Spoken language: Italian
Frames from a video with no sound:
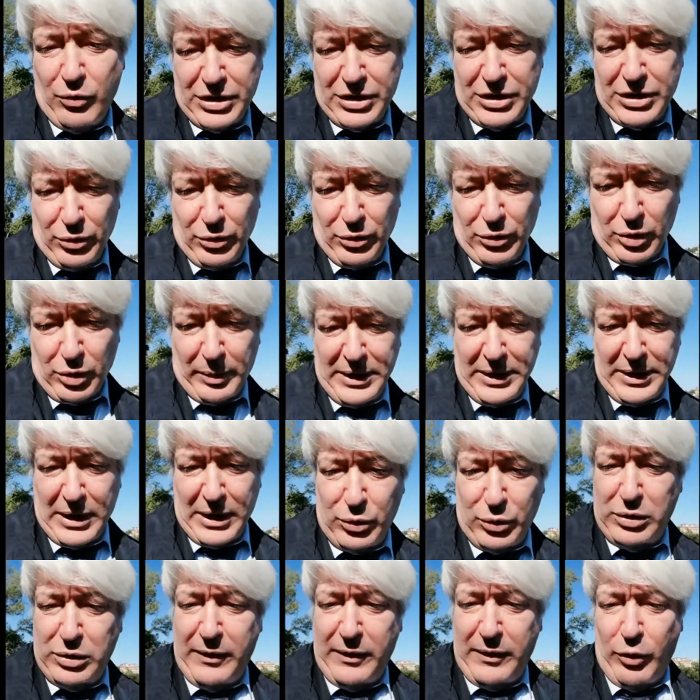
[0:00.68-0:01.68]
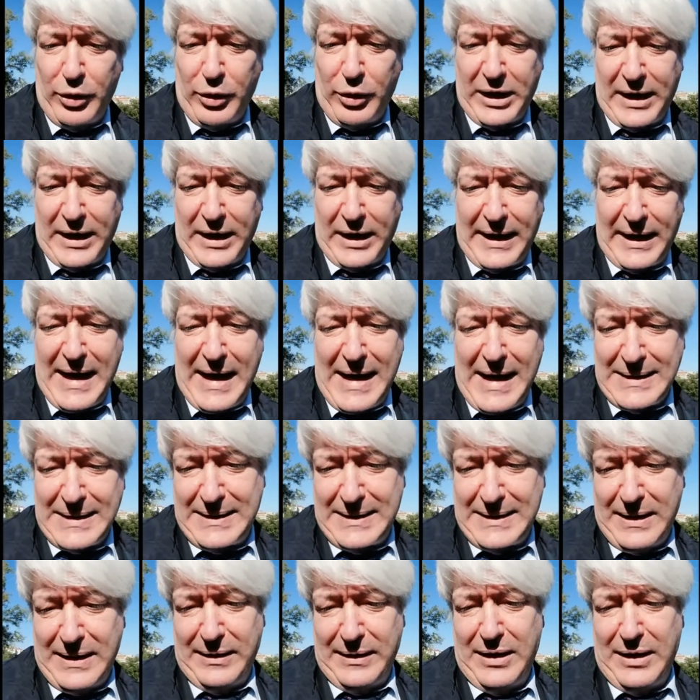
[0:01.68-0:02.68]
quindi a tutti voi ragazzi,
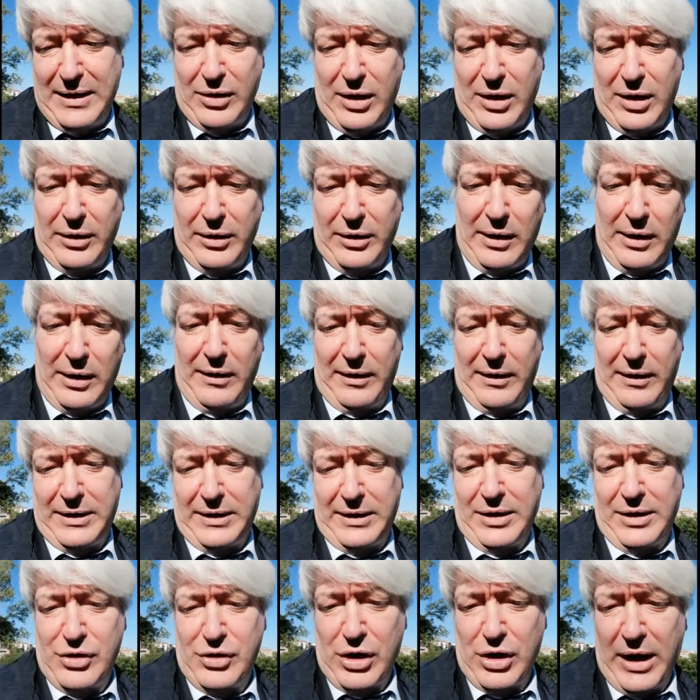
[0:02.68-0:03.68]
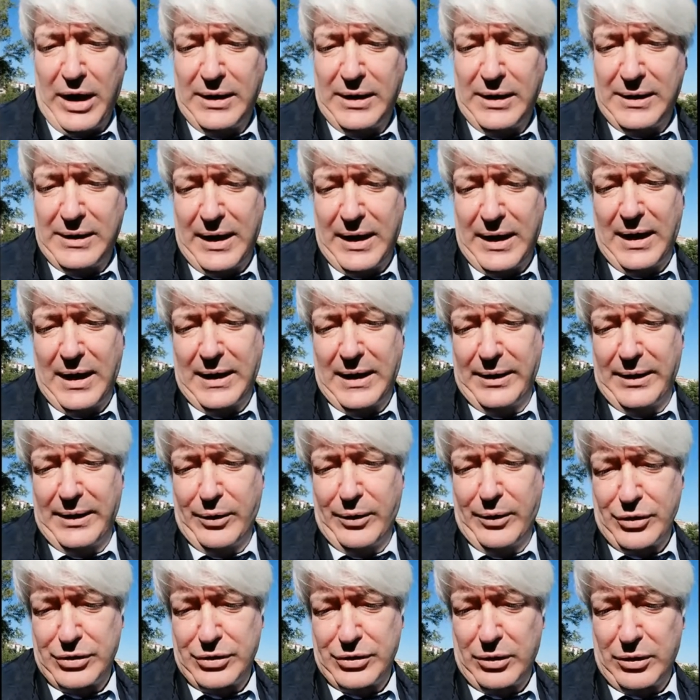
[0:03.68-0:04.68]
al dirigente, al
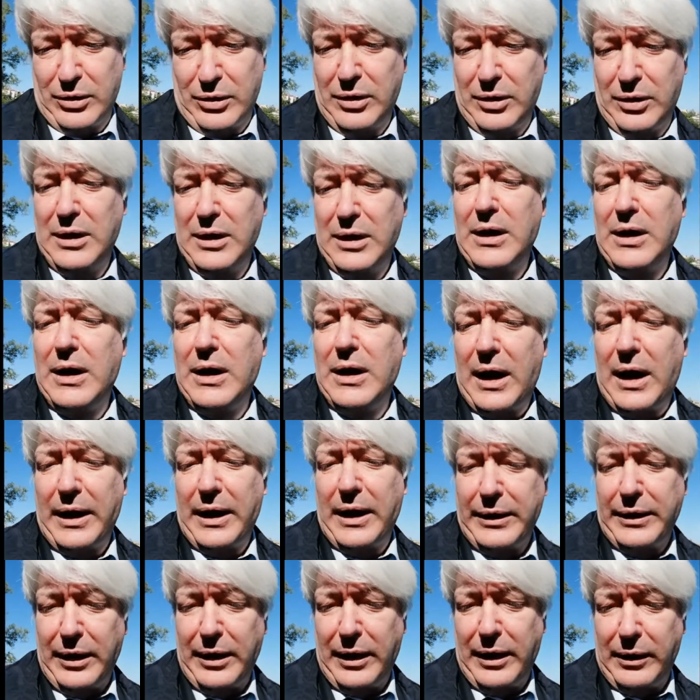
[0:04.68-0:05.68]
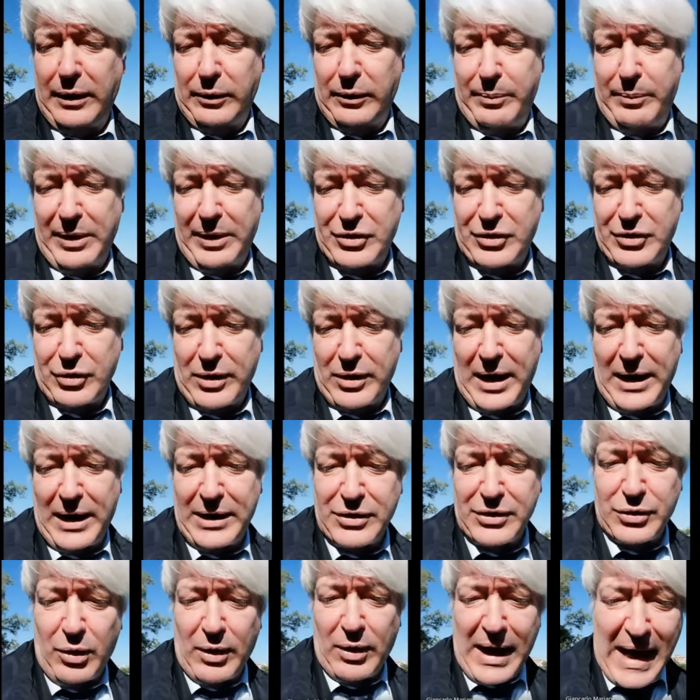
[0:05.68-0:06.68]
nostro al personale
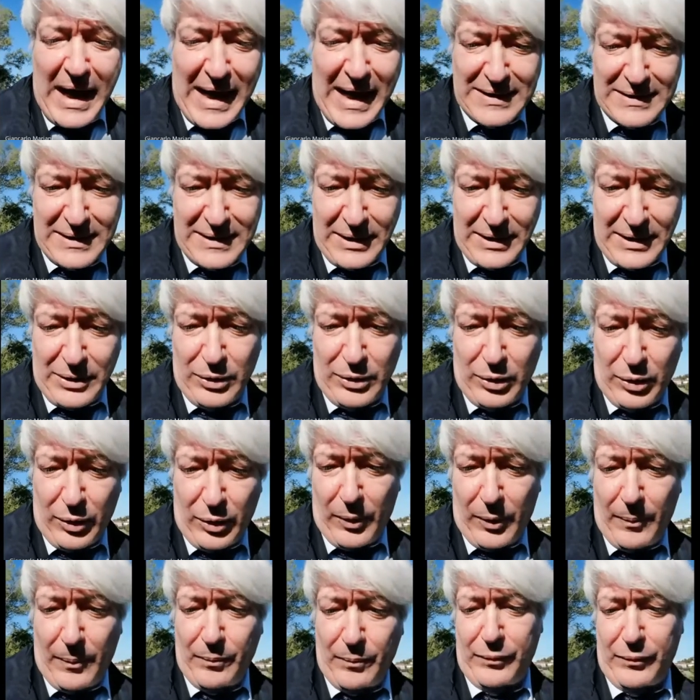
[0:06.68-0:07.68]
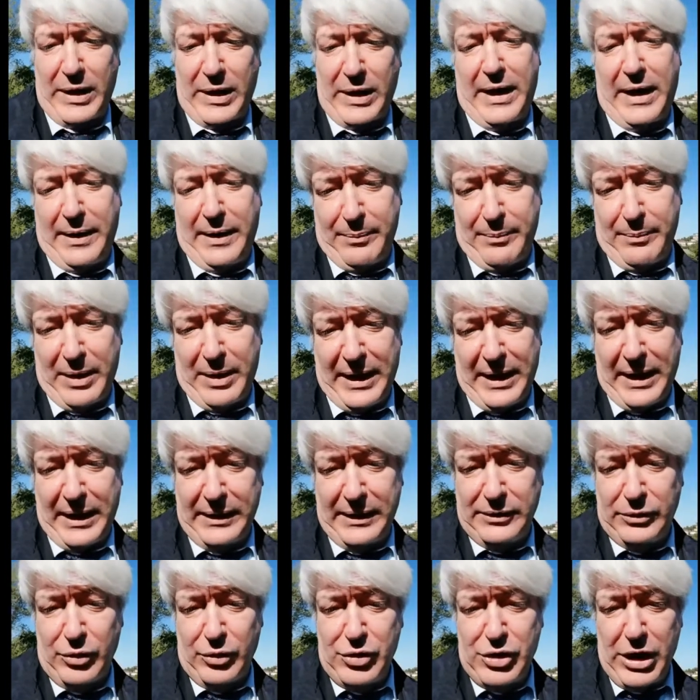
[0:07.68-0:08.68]
scolastico, ai,
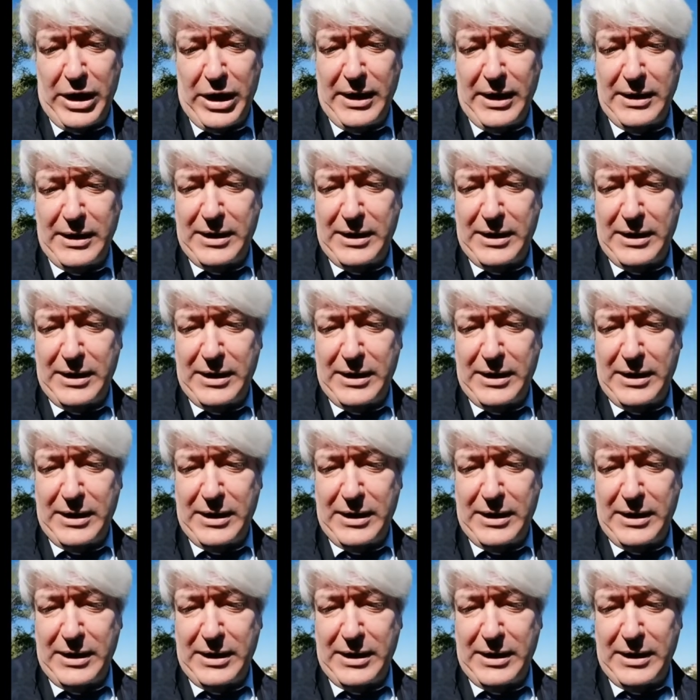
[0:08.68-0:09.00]
docenti,